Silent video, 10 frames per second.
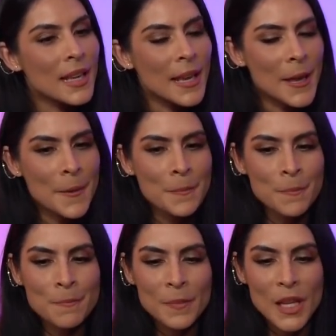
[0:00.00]

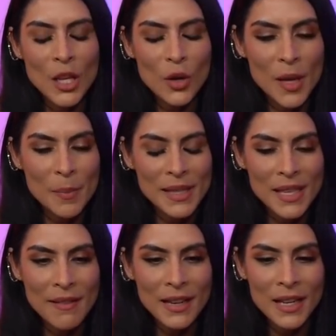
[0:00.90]
Em, y lo que
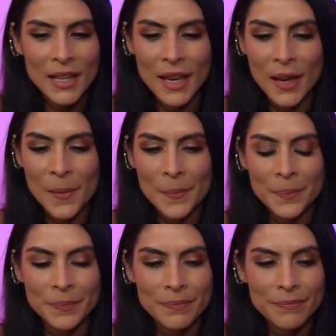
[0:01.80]
pasaba era
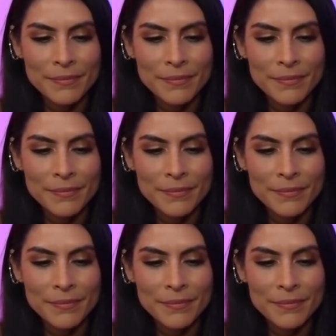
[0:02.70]
que